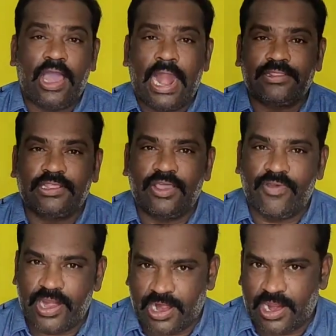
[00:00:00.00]
அடுத்ததான்
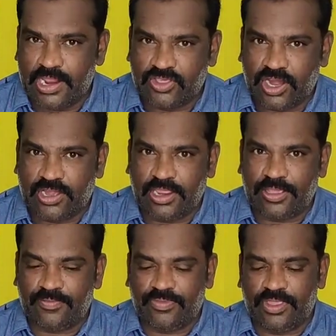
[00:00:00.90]
வேர்க்கடலை சட்னி
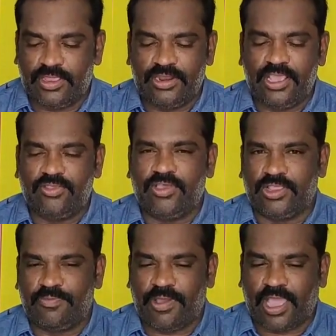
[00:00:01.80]
இன்னும் எதுவும்
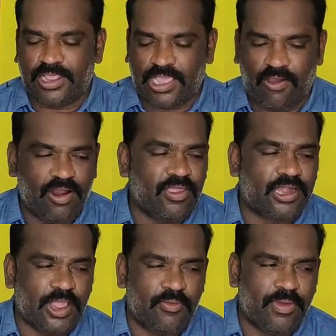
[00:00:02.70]
எதிர்பார்க்காதீங்க
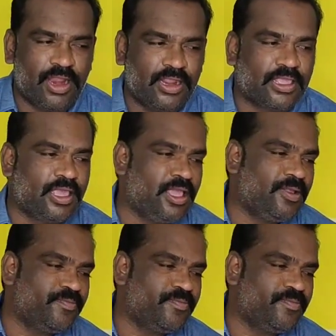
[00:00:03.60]
அவ்வளவுதான் டேபிள் மேல இருக்கு